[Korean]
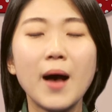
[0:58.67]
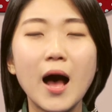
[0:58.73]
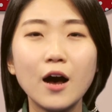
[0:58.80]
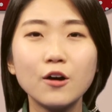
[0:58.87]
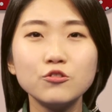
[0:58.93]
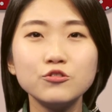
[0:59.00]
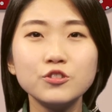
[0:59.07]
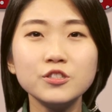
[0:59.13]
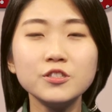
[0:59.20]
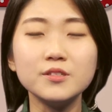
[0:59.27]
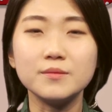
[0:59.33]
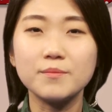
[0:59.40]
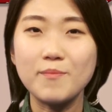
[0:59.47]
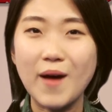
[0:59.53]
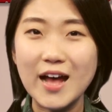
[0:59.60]

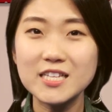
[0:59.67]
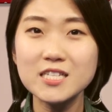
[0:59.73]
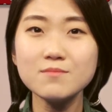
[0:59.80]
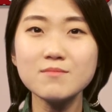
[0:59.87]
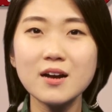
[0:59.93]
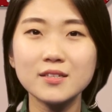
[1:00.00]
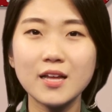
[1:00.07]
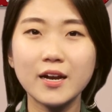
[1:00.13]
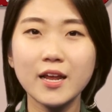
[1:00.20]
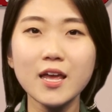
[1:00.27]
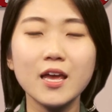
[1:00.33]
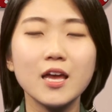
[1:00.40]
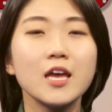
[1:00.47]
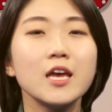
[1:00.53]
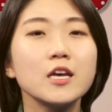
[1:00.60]
바울은 마지막
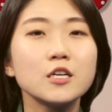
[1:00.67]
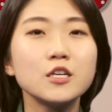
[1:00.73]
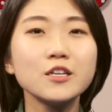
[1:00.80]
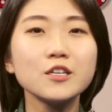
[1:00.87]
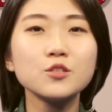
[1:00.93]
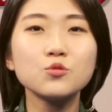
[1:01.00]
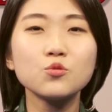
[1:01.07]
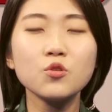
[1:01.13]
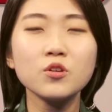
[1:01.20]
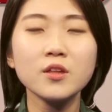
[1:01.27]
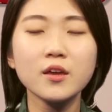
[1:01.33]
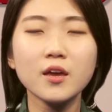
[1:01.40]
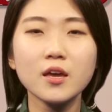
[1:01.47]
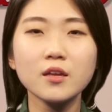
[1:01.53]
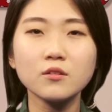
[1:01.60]
날에
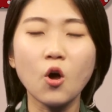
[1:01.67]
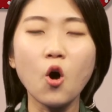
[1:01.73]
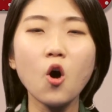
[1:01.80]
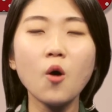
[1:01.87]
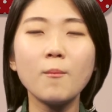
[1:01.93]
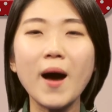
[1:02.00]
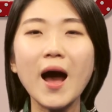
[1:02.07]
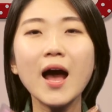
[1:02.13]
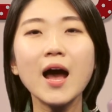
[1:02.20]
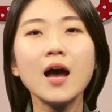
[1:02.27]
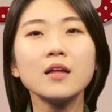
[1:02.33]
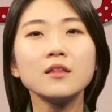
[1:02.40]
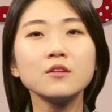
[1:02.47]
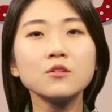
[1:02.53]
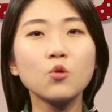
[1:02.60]
그리스도인에게 더
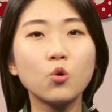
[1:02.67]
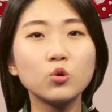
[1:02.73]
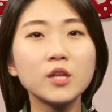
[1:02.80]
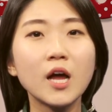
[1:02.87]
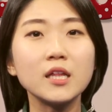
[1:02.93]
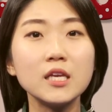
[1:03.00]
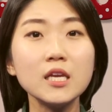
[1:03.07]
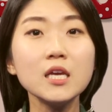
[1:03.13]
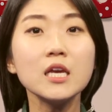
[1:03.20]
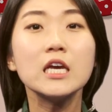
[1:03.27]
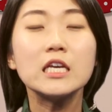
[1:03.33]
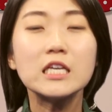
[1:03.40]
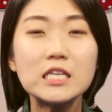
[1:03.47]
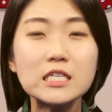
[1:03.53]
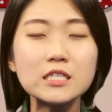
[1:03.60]
많은 고난이
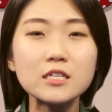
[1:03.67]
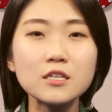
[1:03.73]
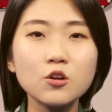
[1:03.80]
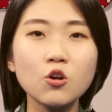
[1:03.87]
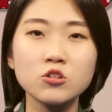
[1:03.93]
있을